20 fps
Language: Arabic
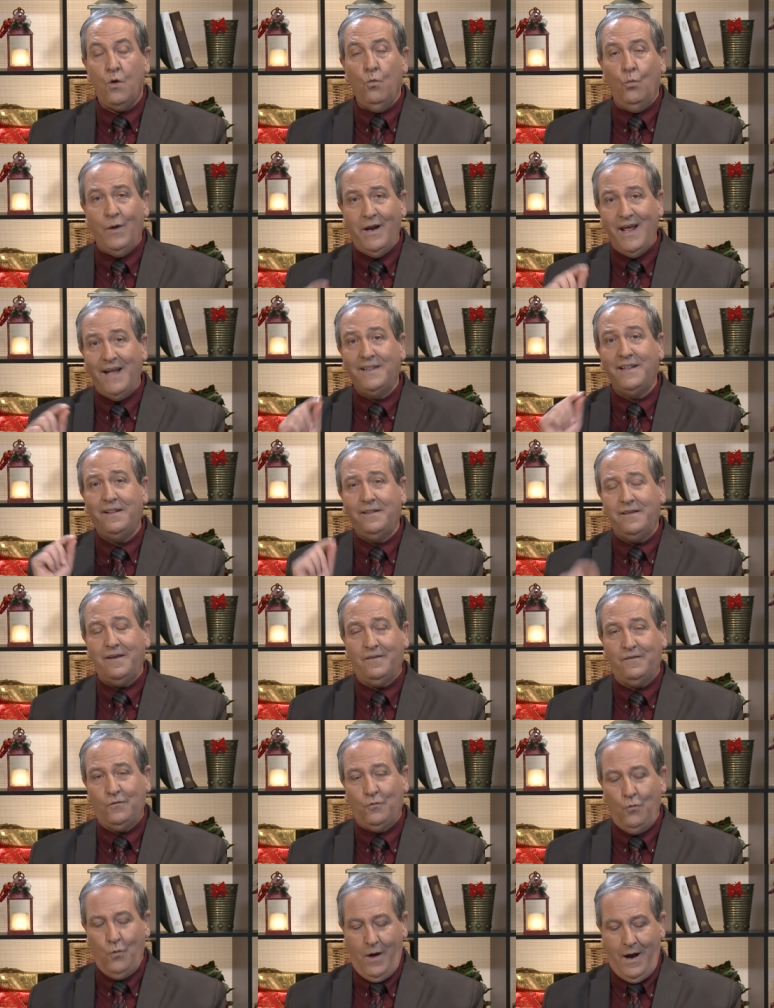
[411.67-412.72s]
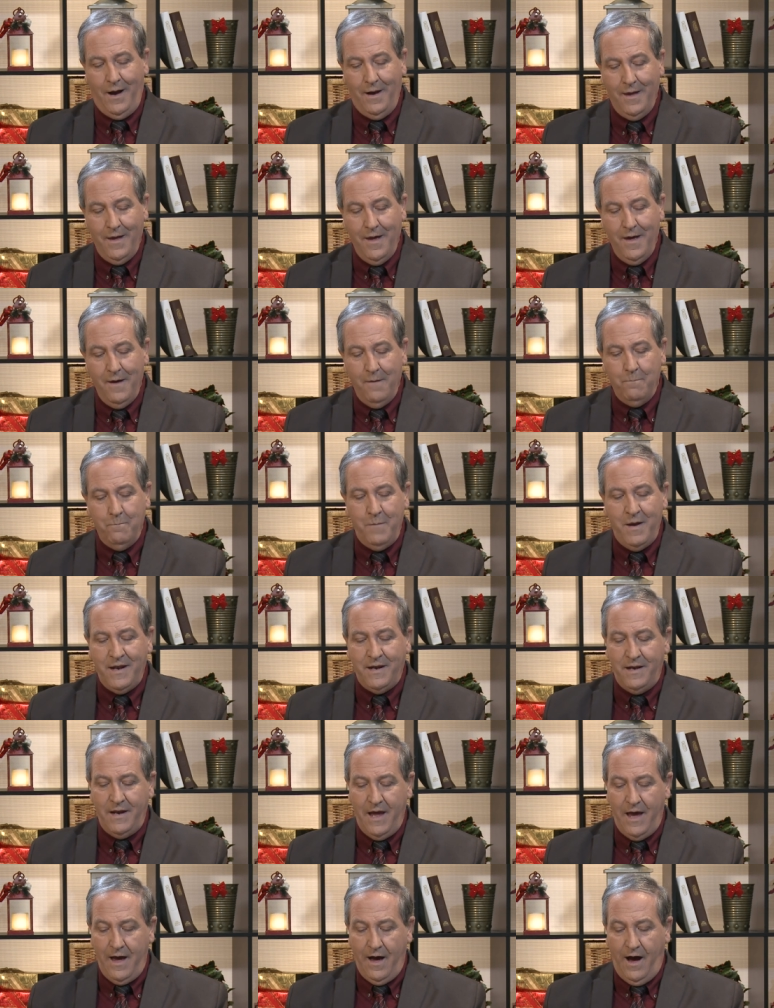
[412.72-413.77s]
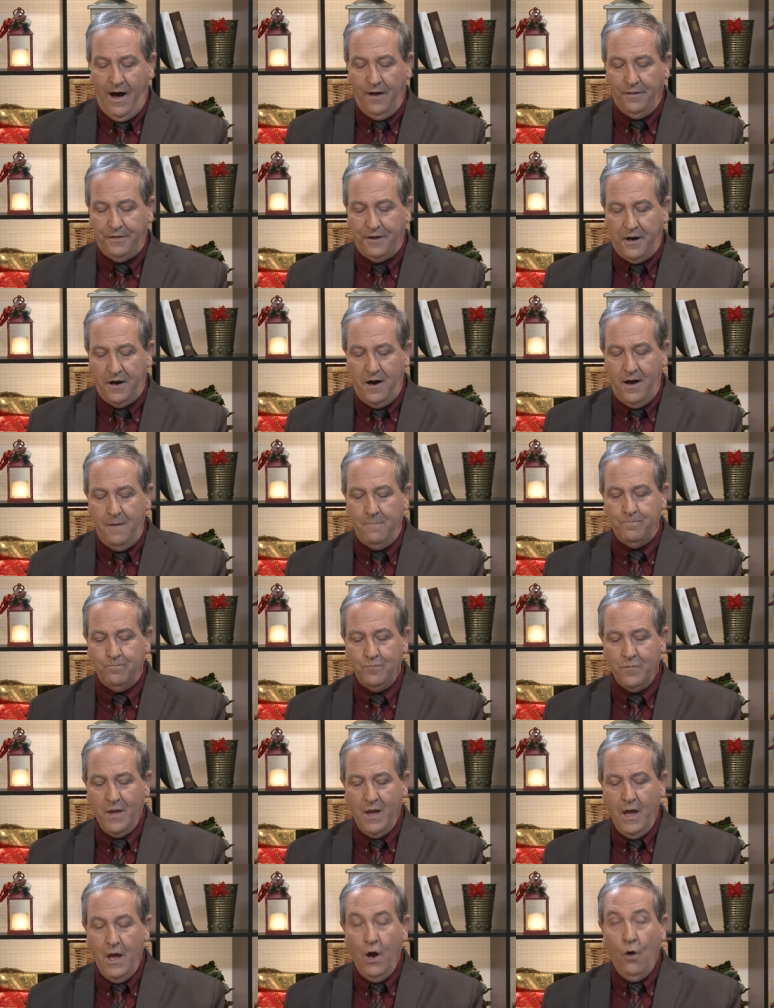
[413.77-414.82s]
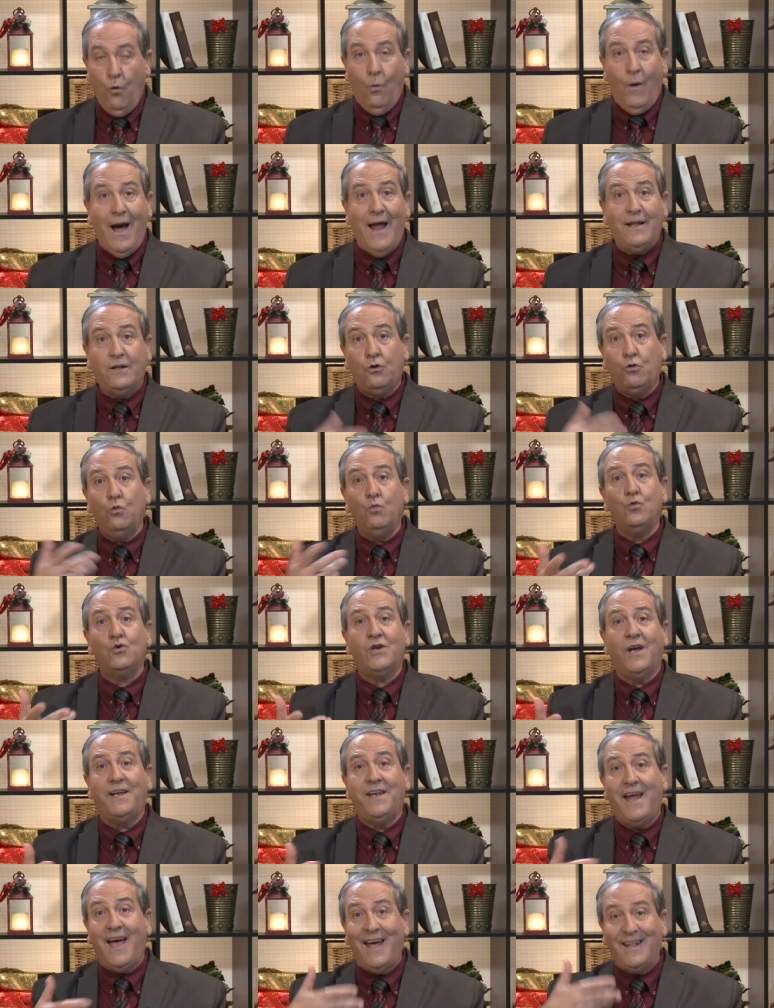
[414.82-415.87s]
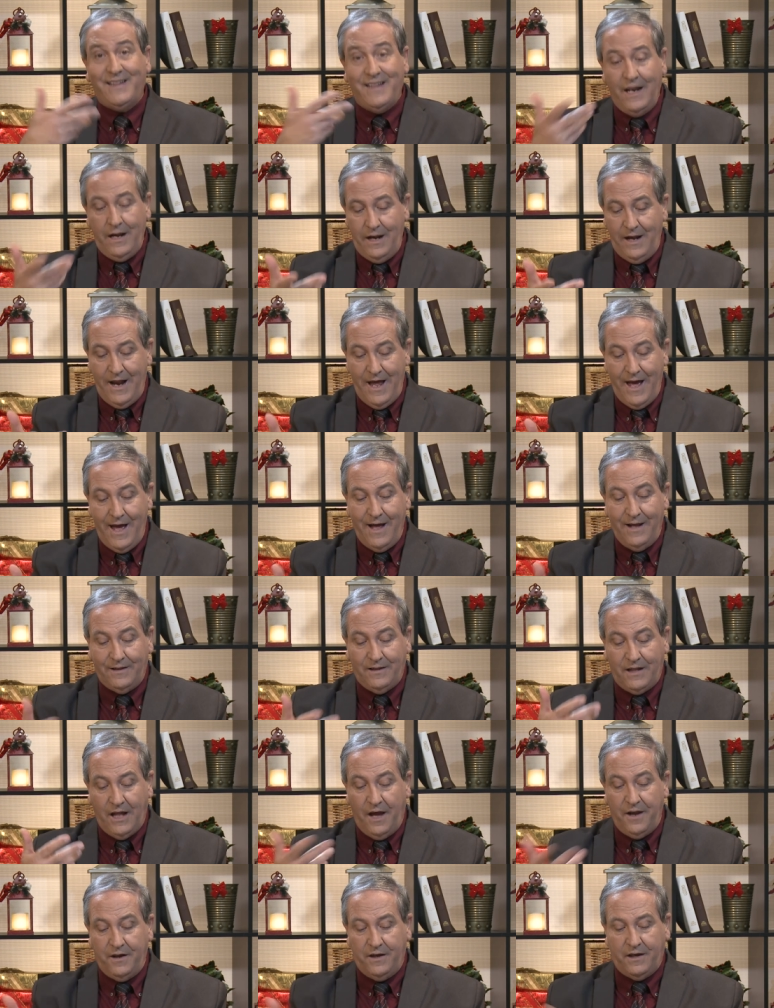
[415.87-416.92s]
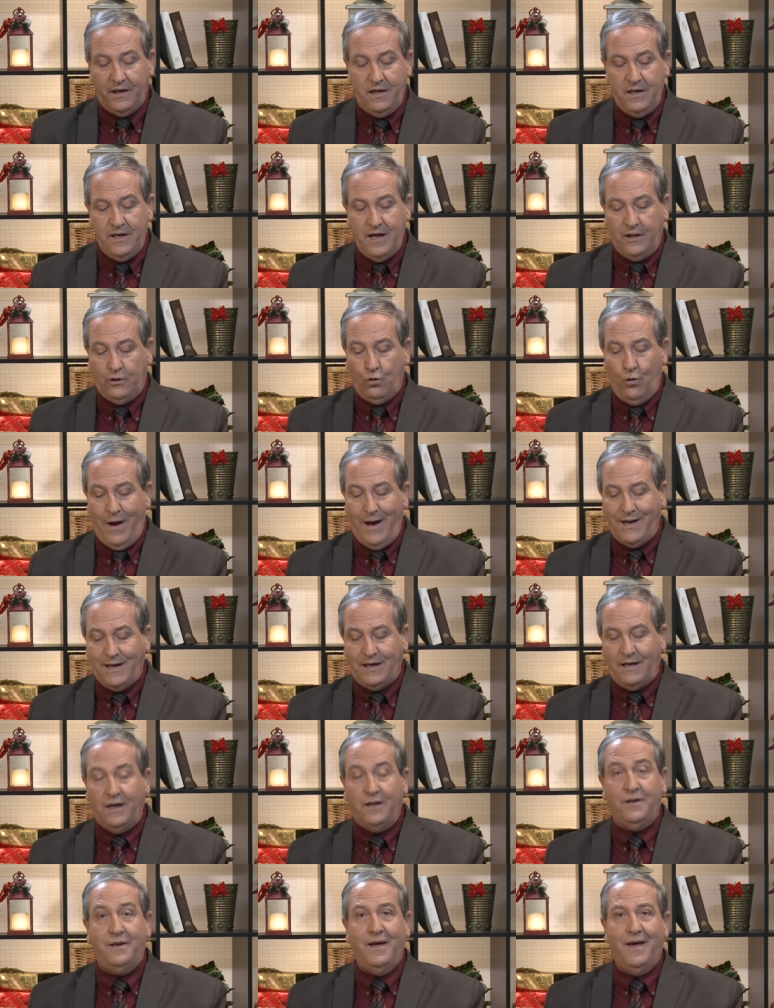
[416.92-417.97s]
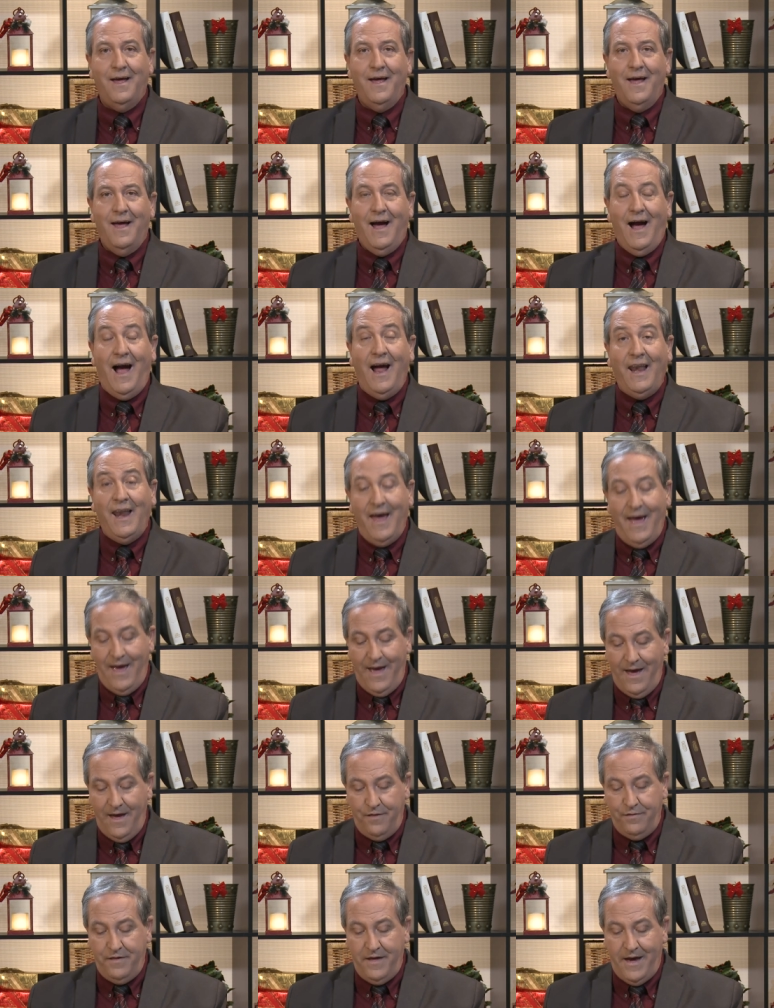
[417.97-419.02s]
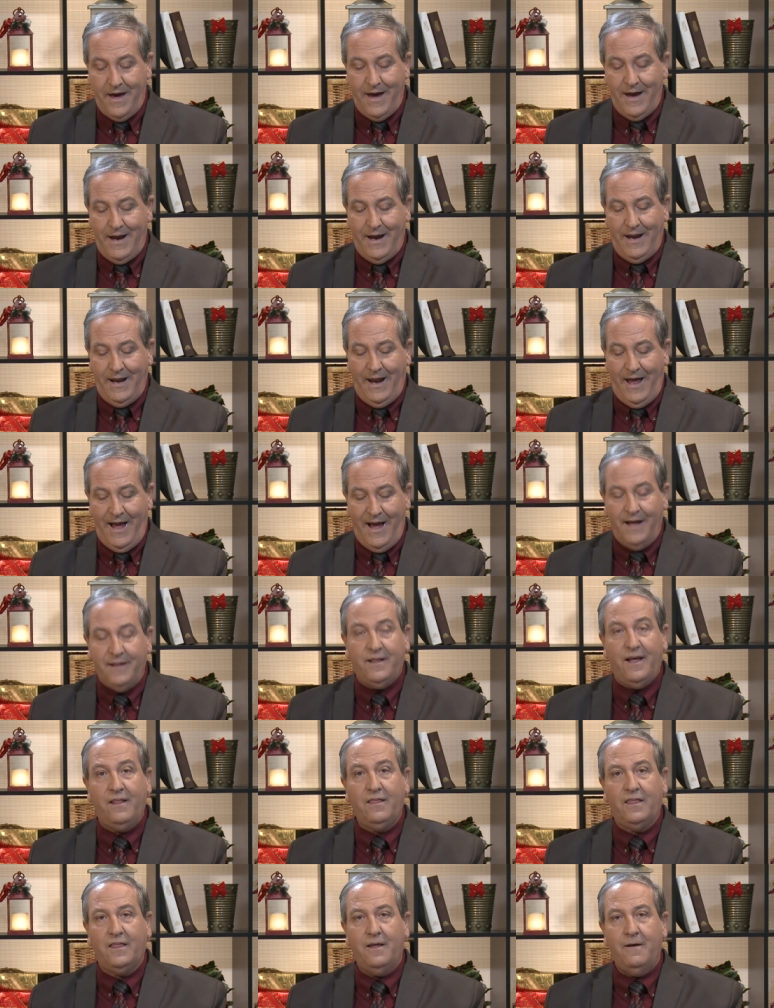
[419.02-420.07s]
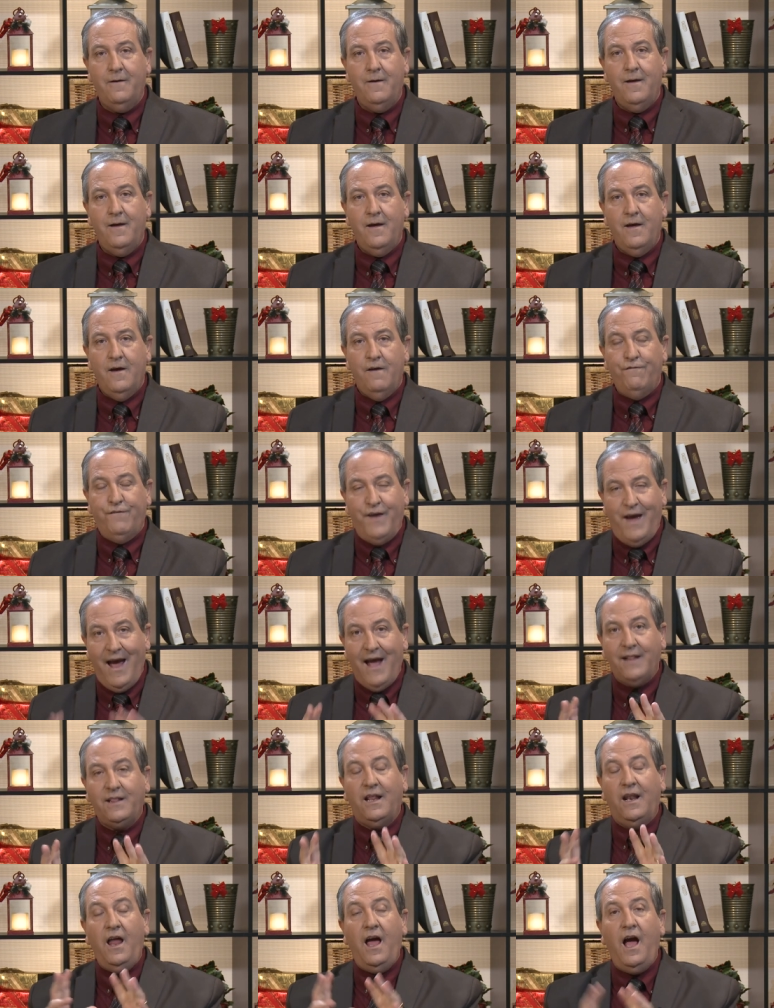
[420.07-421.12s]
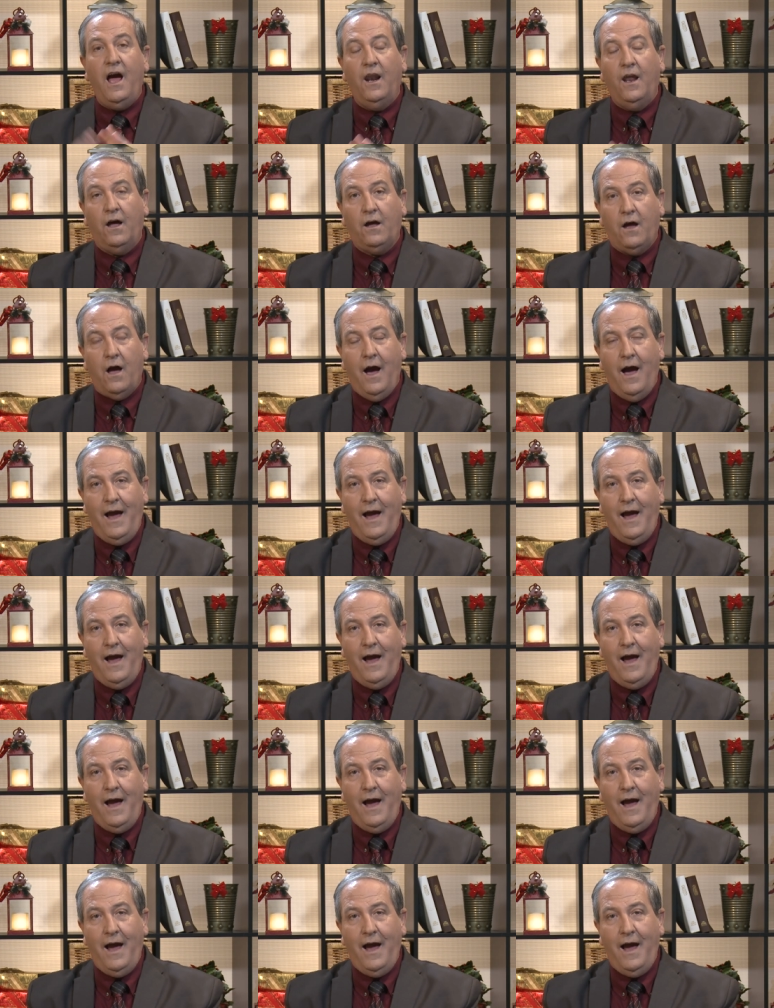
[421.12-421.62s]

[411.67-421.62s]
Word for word: ولاده يسوع من عذراء وهل توجد ادله تاريخيه تؤكد على هذا الحدث في هذه الحلقه